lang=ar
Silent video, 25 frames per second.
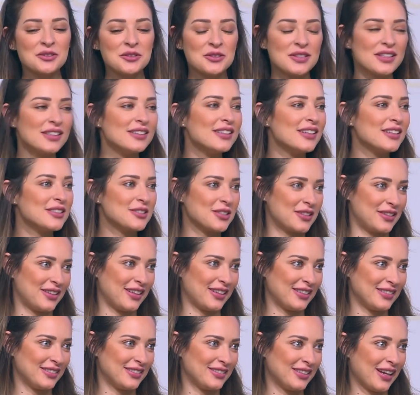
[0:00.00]
جديده
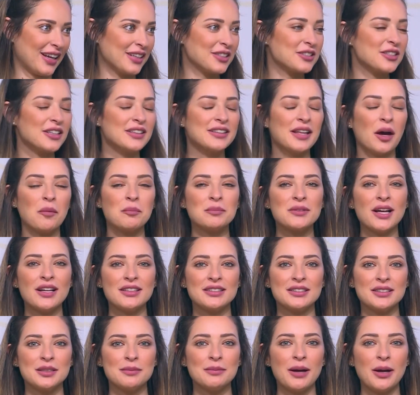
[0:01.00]
جدا أوكي. عن جد عم
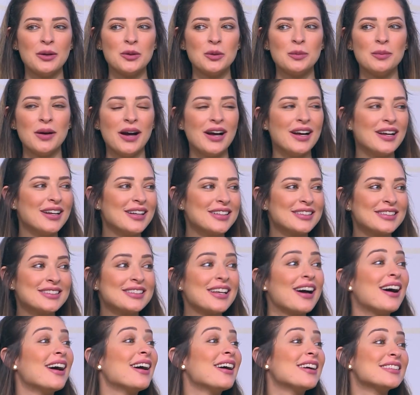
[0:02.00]
تعطي معلومات
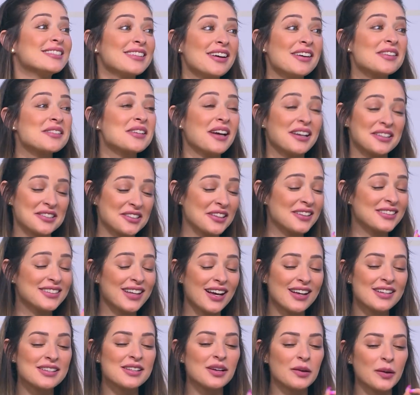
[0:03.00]
طازه آه طازه طازه,
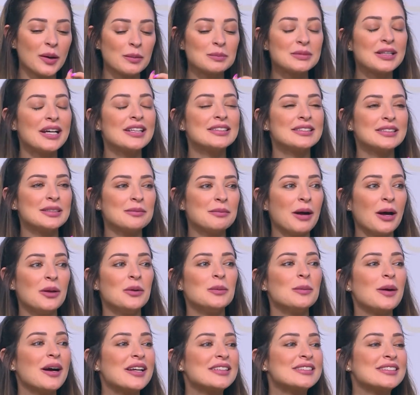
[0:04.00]
طازة وعم آه. تعطي
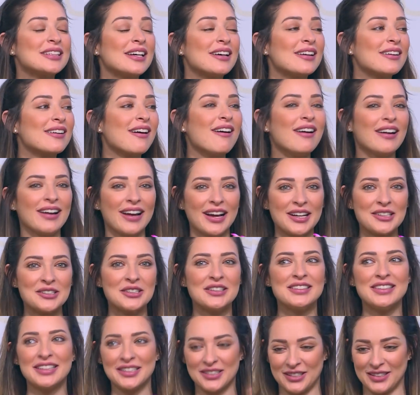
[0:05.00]
معلومات رائعه
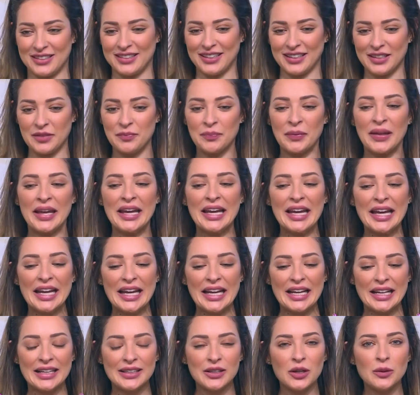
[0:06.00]
جدا جدا
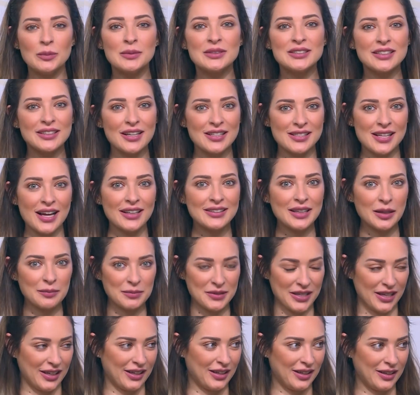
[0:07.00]
اليوم الدراسات عم
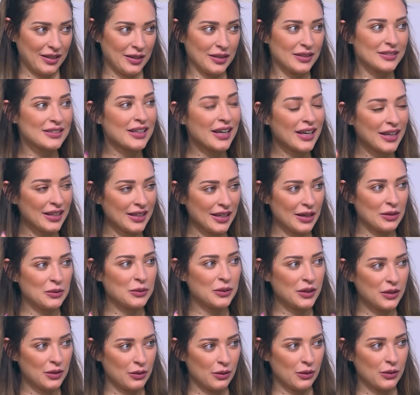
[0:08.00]
تحكي تخيلوا
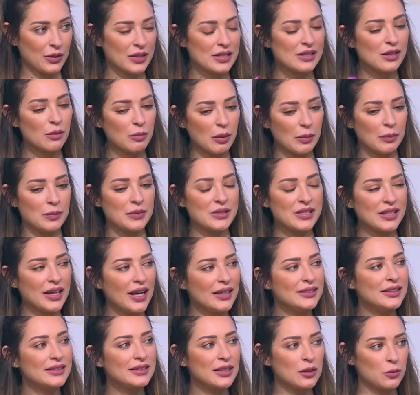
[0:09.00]
انه سبب
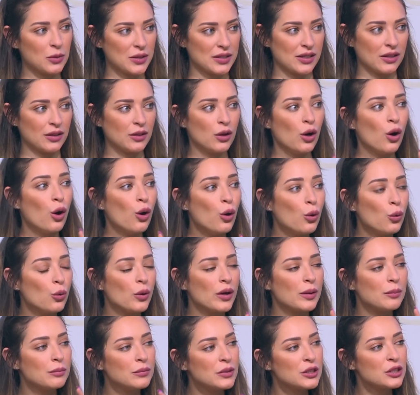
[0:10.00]
زياده الوزن
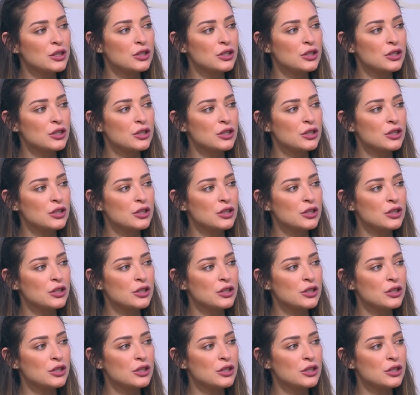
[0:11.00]
هو مش